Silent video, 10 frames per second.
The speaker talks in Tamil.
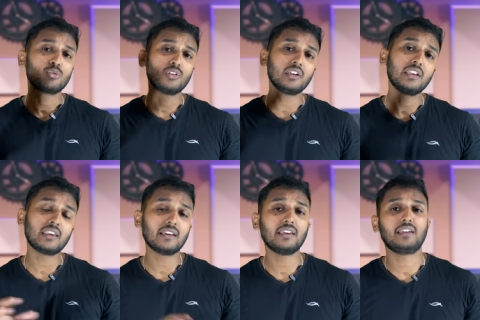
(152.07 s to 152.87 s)
ஸோ தட்
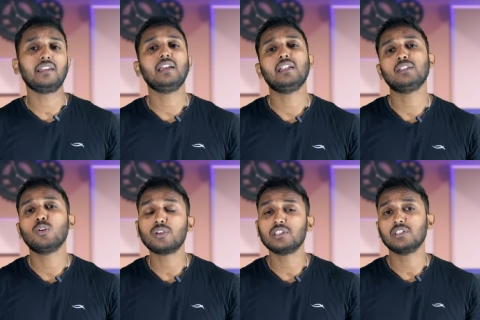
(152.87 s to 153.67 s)
நீங்கள் எங்கே இருக்கிறீங்க அந்த
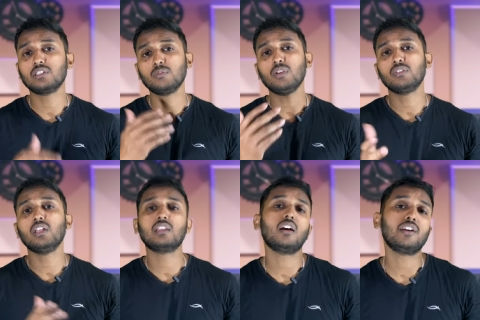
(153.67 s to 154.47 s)
லொக்கேஷன்ஸுமே வந்து
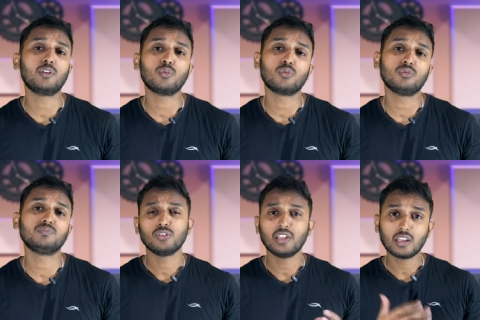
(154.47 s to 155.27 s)
அது காட்டி கொடுக்கும்
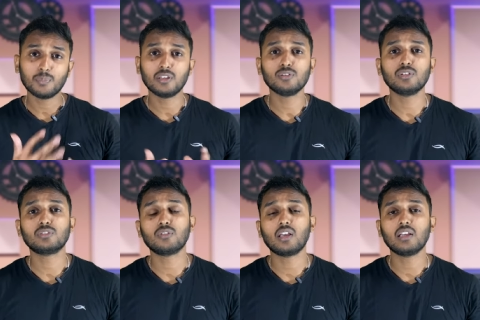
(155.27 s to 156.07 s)
ஸோ நிறைய பேர்
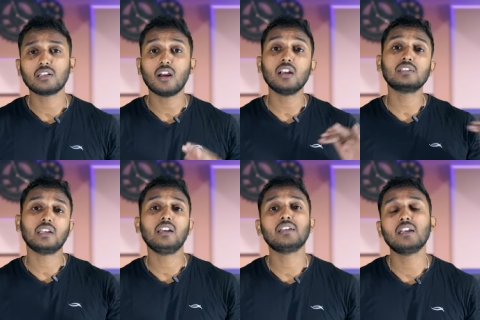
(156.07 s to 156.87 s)
யூசர் சொன்னாங்க கால்
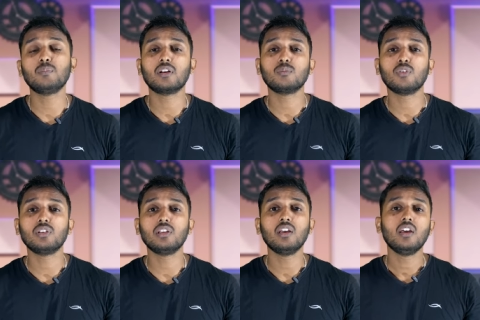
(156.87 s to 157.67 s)
சைலண்ட்லி
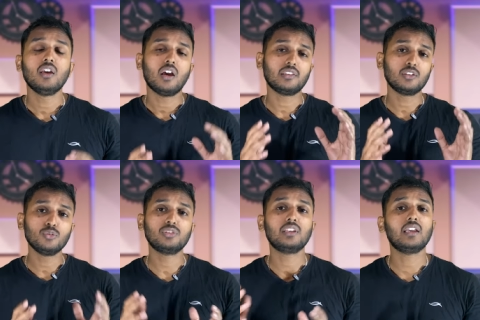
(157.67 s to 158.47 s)
பண்ணும்போது அந்த
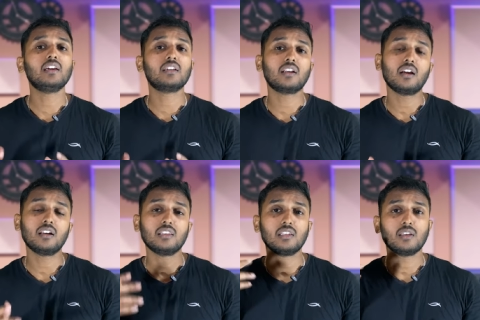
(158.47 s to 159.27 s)
யூசர் எங்கே
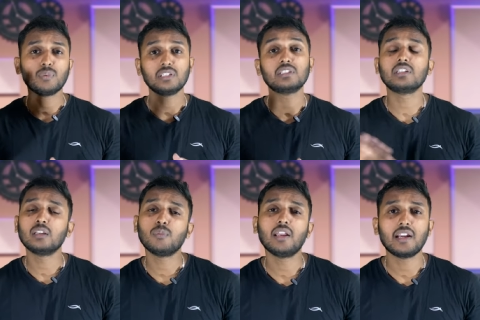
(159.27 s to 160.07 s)
இருக்கிறாங்கன்னு அந்த எமர்ஜென்சி
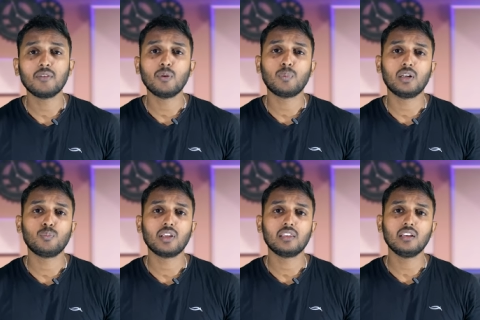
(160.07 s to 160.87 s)
டீமால் ஐடென்டிஃபை பண்ண
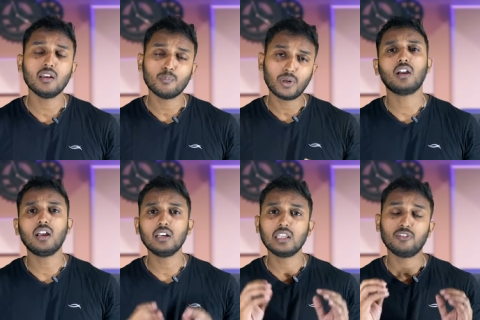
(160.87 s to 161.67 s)
முடியாதுன்னு
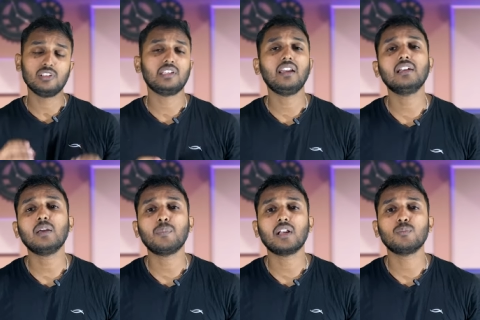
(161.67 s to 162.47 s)
கால் நீங்கள் வந்து
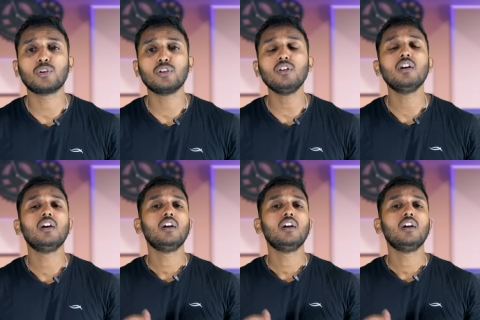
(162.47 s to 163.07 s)
சைலண்ட்டாக பண்ண முடியும்